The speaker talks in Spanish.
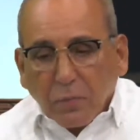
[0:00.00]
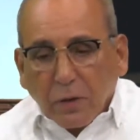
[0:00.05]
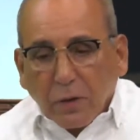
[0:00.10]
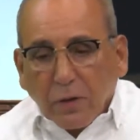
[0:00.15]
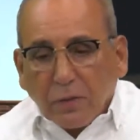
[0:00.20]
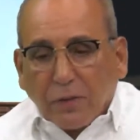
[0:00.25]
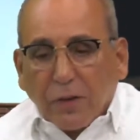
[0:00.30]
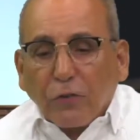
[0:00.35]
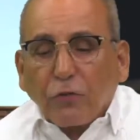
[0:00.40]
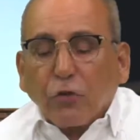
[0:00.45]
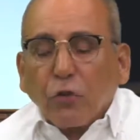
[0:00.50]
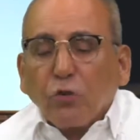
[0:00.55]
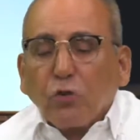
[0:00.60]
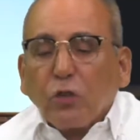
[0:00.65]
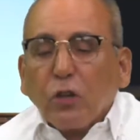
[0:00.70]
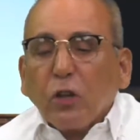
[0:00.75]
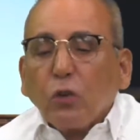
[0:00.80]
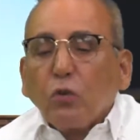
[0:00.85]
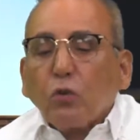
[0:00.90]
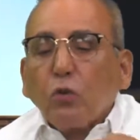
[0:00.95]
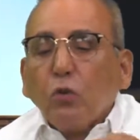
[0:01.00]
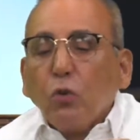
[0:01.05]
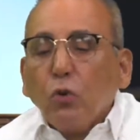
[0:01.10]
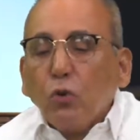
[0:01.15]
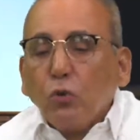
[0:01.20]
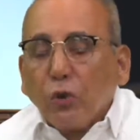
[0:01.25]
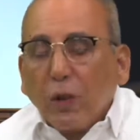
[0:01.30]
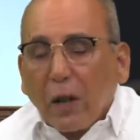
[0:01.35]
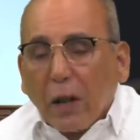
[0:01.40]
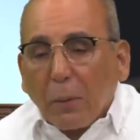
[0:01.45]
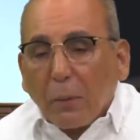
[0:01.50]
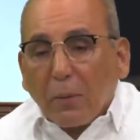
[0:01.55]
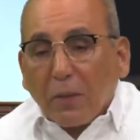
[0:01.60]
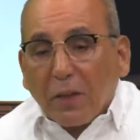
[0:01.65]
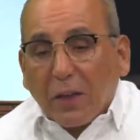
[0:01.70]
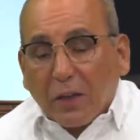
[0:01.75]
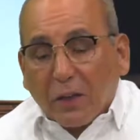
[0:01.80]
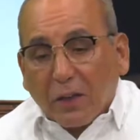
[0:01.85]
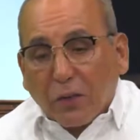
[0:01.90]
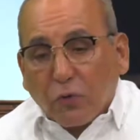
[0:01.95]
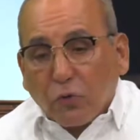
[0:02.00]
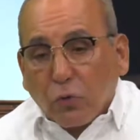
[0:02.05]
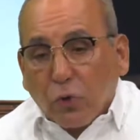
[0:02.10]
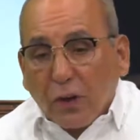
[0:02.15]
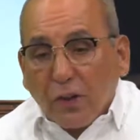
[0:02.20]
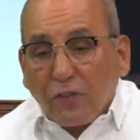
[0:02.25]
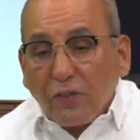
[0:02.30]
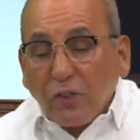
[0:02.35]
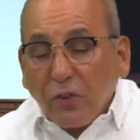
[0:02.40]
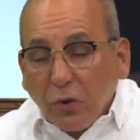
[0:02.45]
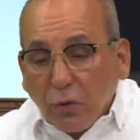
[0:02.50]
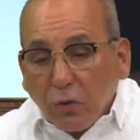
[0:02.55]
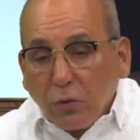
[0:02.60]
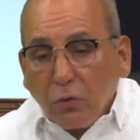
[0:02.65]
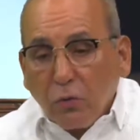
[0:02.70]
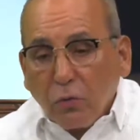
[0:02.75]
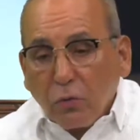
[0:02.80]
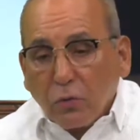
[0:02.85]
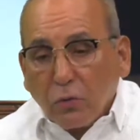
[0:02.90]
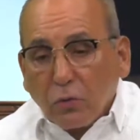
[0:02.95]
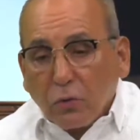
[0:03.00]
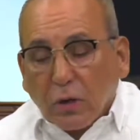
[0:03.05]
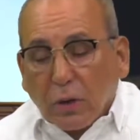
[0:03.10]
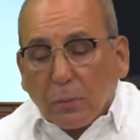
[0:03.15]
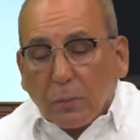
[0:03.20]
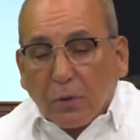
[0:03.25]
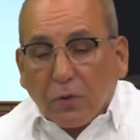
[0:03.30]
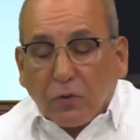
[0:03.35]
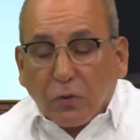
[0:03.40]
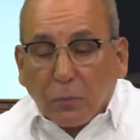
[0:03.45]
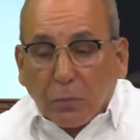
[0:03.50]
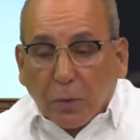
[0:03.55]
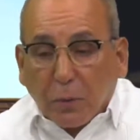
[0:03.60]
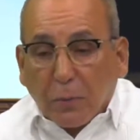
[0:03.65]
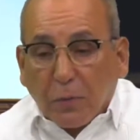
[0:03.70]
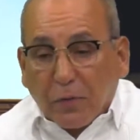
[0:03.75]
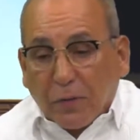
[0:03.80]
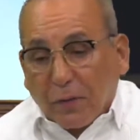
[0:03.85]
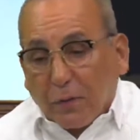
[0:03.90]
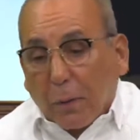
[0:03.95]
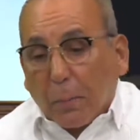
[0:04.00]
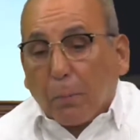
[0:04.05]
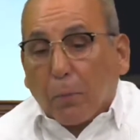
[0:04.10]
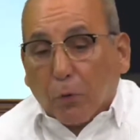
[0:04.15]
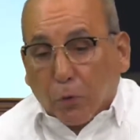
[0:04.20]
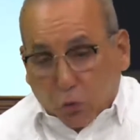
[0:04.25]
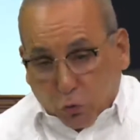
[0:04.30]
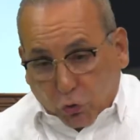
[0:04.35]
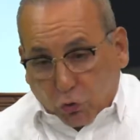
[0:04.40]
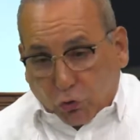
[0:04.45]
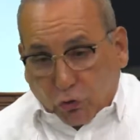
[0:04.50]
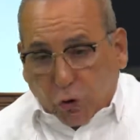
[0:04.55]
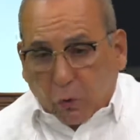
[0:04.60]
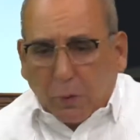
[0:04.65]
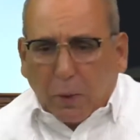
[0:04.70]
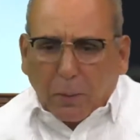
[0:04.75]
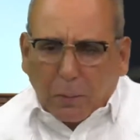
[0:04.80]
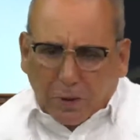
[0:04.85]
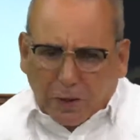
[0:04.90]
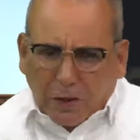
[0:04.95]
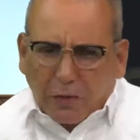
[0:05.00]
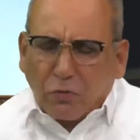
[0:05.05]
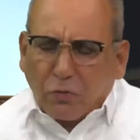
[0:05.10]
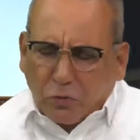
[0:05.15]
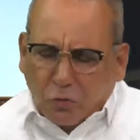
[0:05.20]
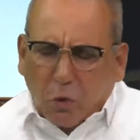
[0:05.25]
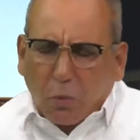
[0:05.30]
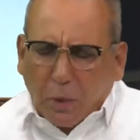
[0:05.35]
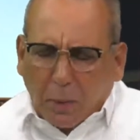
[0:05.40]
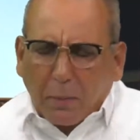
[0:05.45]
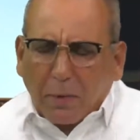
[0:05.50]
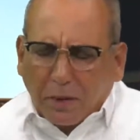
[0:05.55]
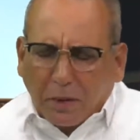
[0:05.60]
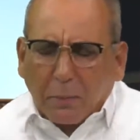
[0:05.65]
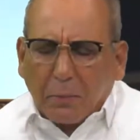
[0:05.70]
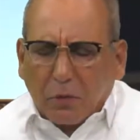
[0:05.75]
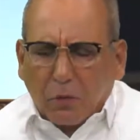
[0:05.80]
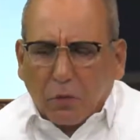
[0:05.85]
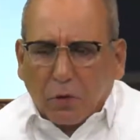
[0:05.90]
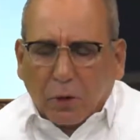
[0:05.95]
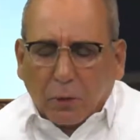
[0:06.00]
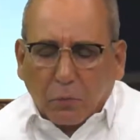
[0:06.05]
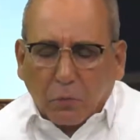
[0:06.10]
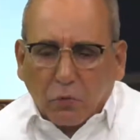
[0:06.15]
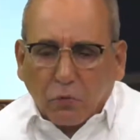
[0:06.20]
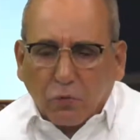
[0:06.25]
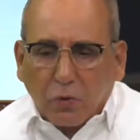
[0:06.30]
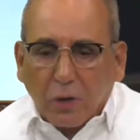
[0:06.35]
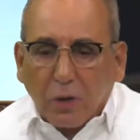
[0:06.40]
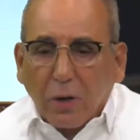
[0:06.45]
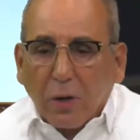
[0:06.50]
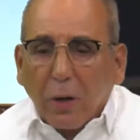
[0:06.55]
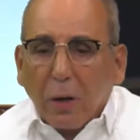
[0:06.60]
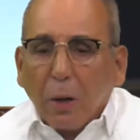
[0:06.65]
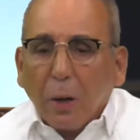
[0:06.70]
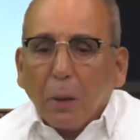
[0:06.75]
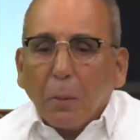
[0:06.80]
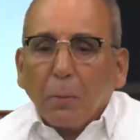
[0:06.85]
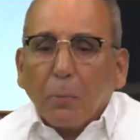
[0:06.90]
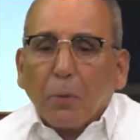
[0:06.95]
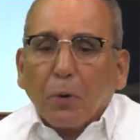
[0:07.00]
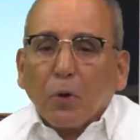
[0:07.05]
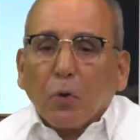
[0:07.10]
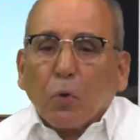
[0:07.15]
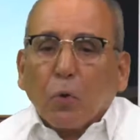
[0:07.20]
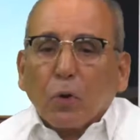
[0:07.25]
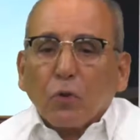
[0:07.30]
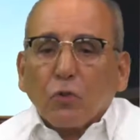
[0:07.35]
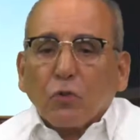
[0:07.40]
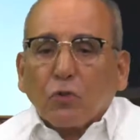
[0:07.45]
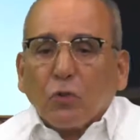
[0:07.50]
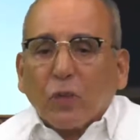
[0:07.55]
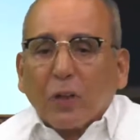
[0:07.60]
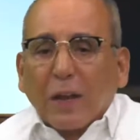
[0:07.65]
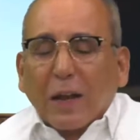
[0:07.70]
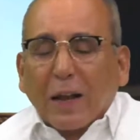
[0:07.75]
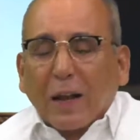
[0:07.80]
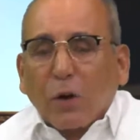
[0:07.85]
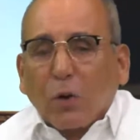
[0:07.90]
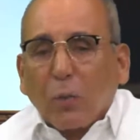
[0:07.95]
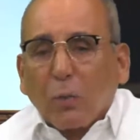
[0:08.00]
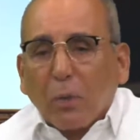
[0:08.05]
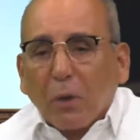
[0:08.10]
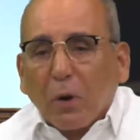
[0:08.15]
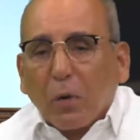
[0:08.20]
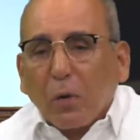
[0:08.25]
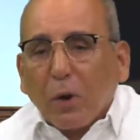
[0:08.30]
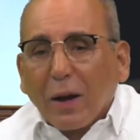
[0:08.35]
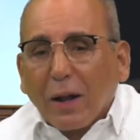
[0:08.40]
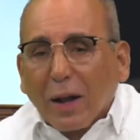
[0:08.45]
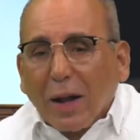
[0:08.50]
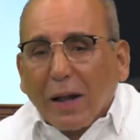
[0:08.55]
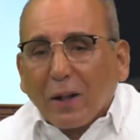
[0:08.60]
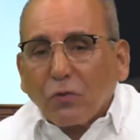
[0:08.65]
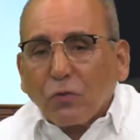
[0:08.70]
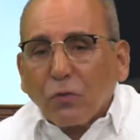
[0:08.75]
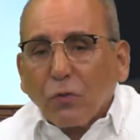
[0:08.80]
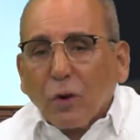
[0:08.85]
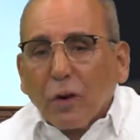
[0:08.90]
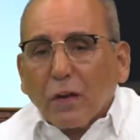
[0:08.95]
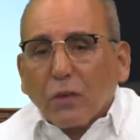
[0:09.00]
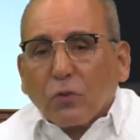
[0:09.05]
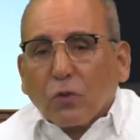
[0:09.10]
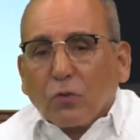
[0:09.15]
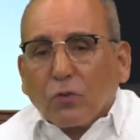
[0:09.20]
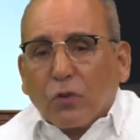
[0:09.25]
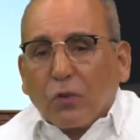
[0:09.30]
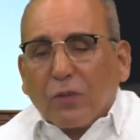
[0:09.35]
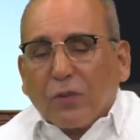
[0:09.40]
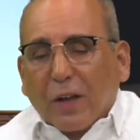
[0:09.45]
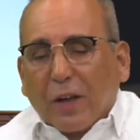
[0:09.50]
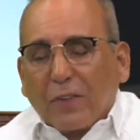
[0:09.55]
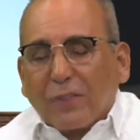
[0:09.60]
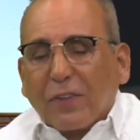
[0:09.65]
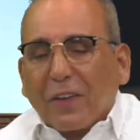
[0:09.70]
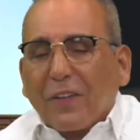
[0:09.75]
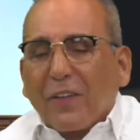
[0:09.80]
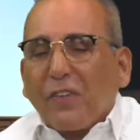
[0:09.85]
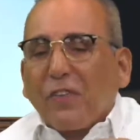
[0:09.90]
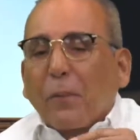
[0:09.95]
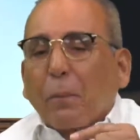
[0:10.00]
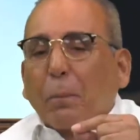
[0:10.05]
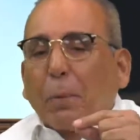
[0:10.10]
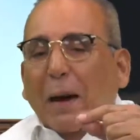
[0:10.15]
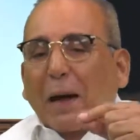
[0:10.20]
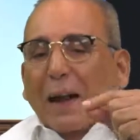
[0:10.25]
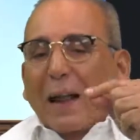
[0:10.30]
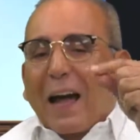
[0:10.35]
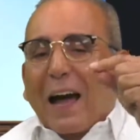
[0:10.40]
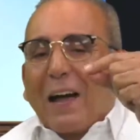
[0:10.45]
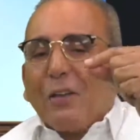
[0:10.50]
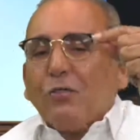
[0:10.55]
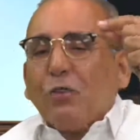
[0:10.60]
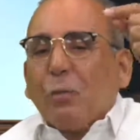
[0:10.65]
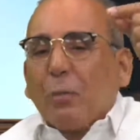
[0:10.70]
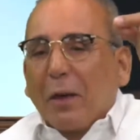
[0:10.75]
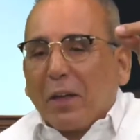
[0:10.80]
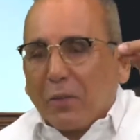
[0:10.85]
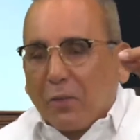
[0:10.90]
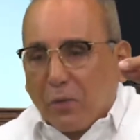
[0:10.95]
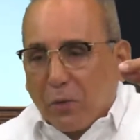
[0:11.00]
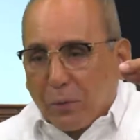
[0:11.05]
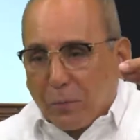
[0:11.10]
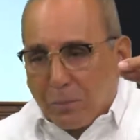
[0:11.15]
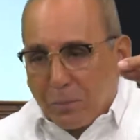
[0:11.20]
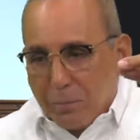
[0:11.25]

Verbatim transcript: Se sustituye la medida de sujeción de prisión preventiva por otra, obviamente, obviamente menos gravosa. Pero cuando se declara complejo el caso, entonces ya se dispara año y medio,